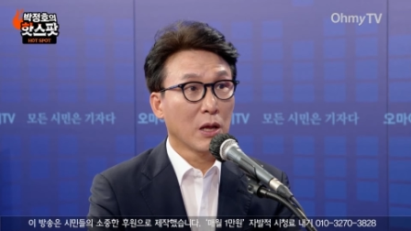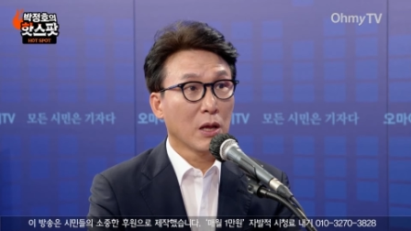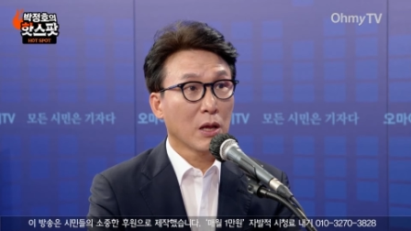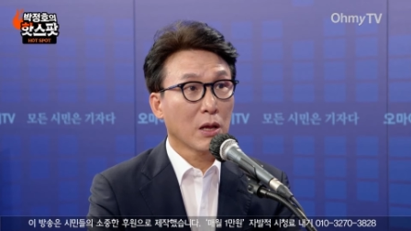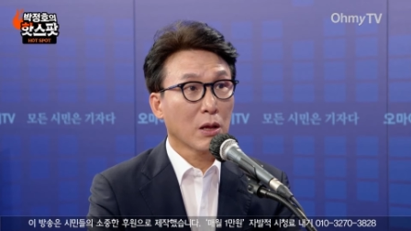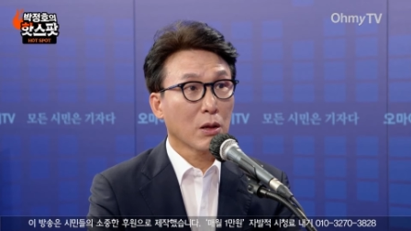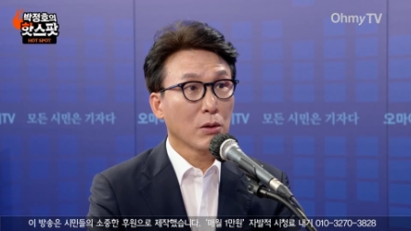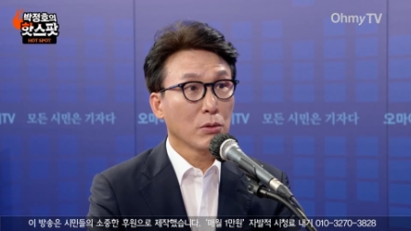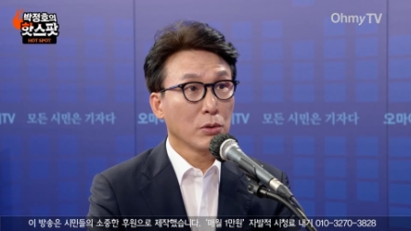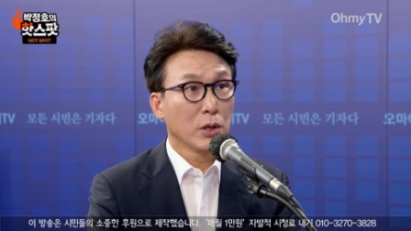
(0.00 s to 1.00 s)

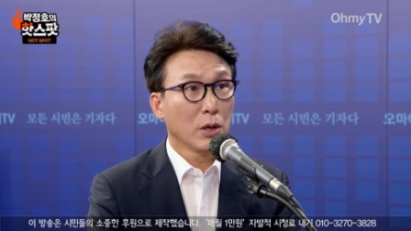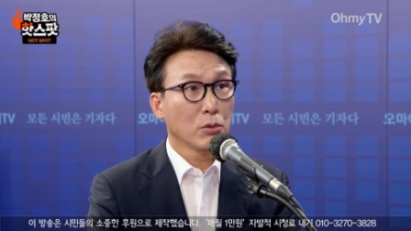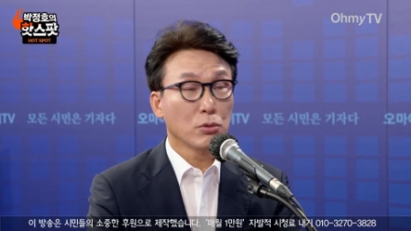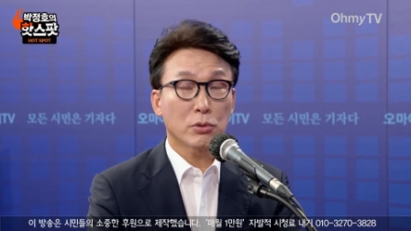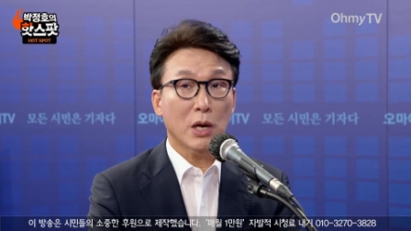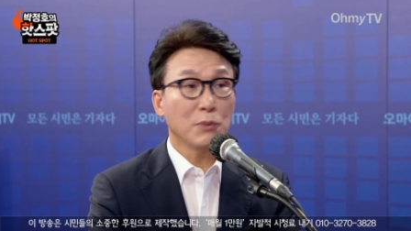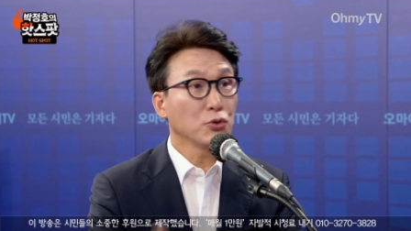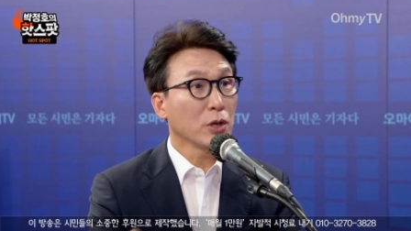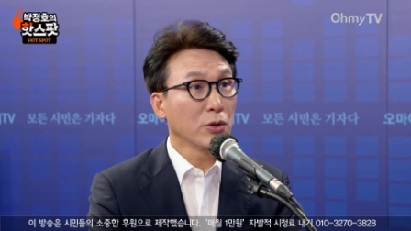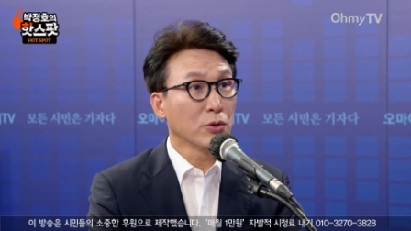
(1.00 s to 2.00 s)
그렇네요. 네, 지금... 그렇게
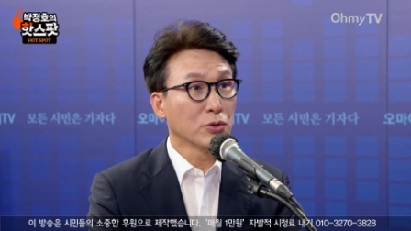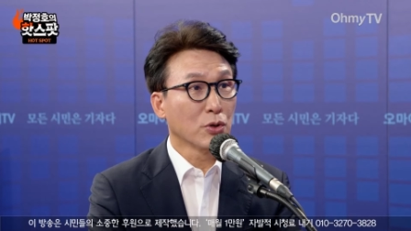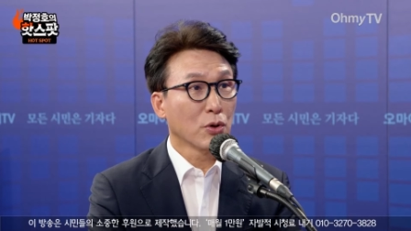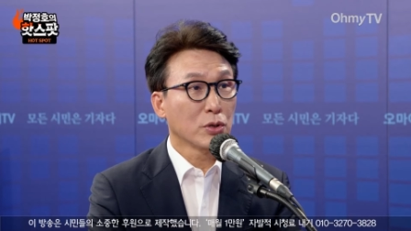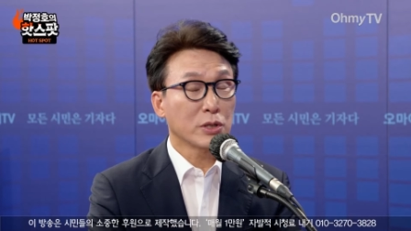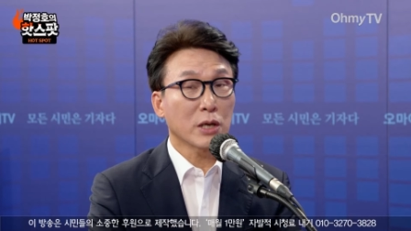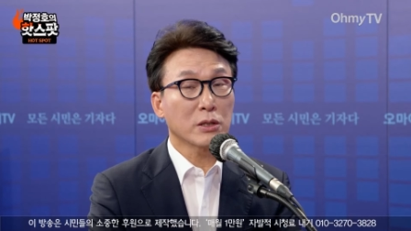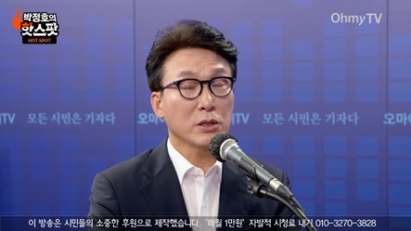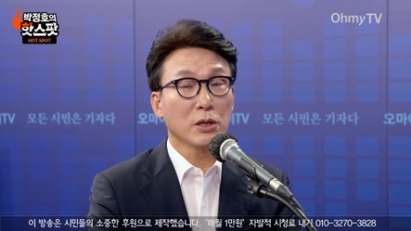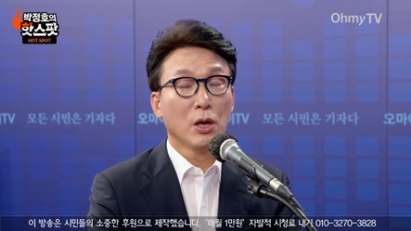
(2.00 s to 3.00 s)
하면 되는 거죠. 근데
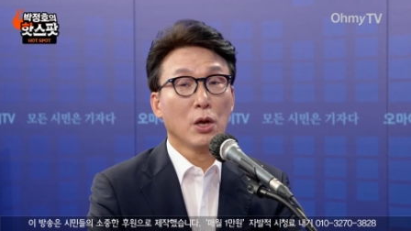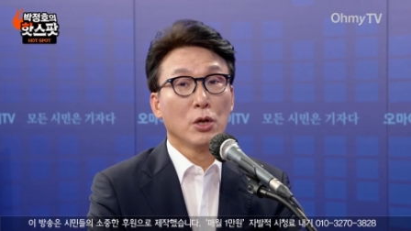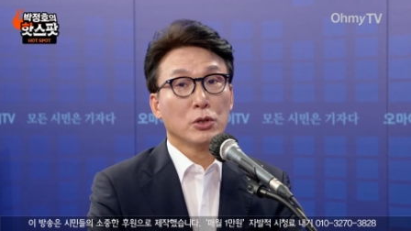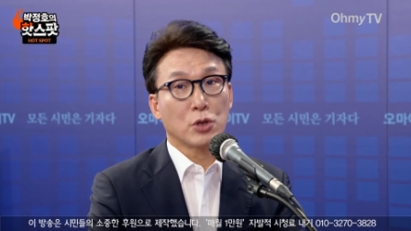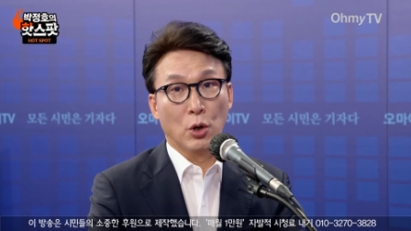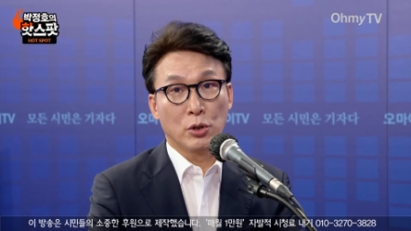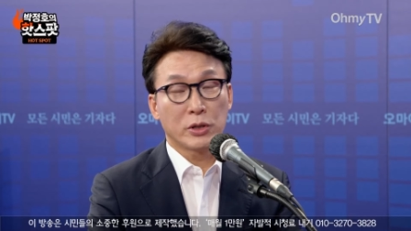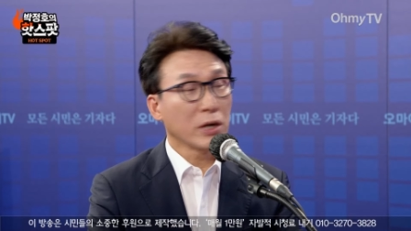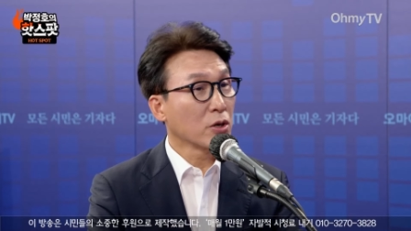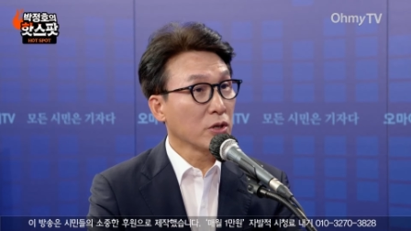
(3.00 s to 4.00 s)
자기들이
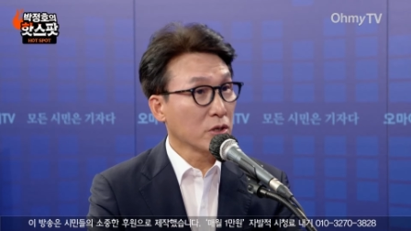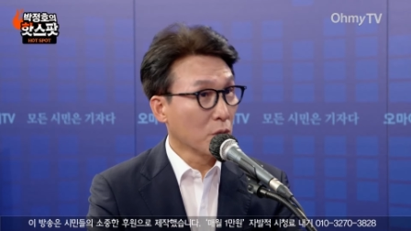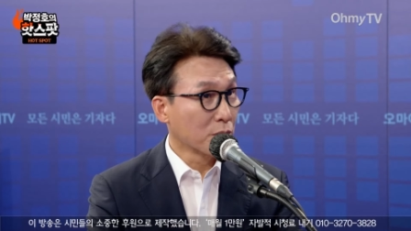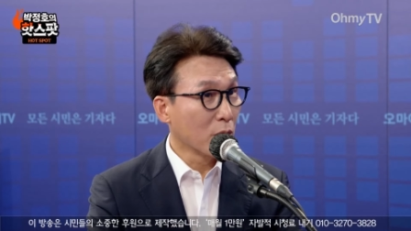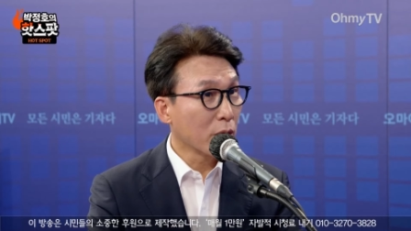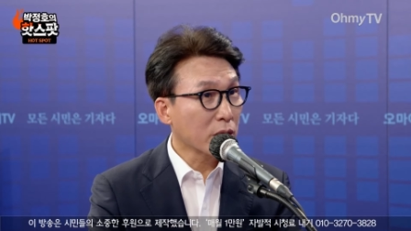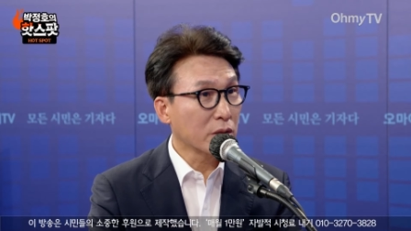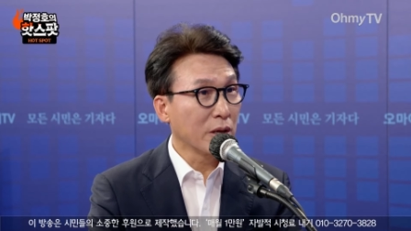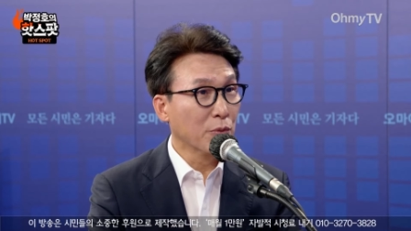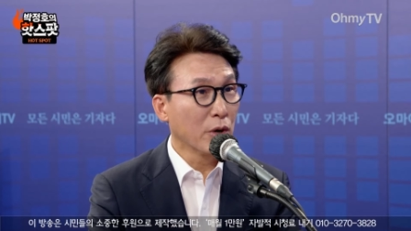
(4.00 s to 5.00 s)
절대 그런 일은 없다고 했기
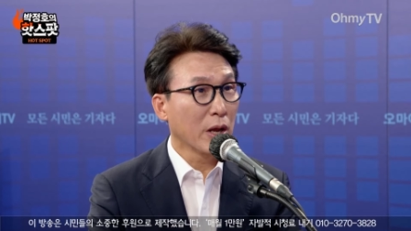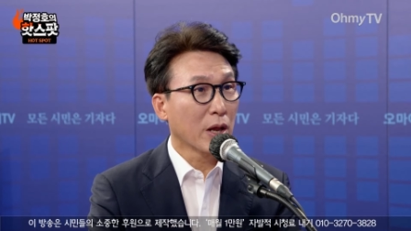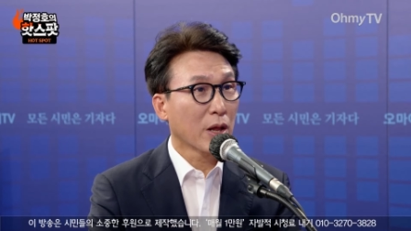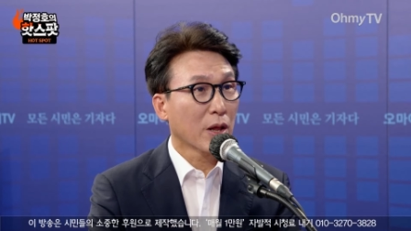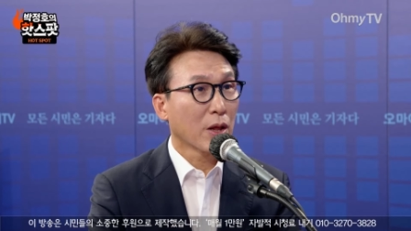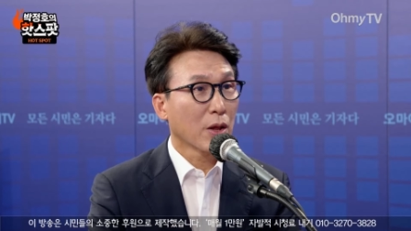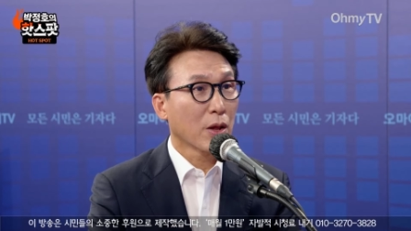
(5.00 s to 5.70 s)
때문에 말만 이렇게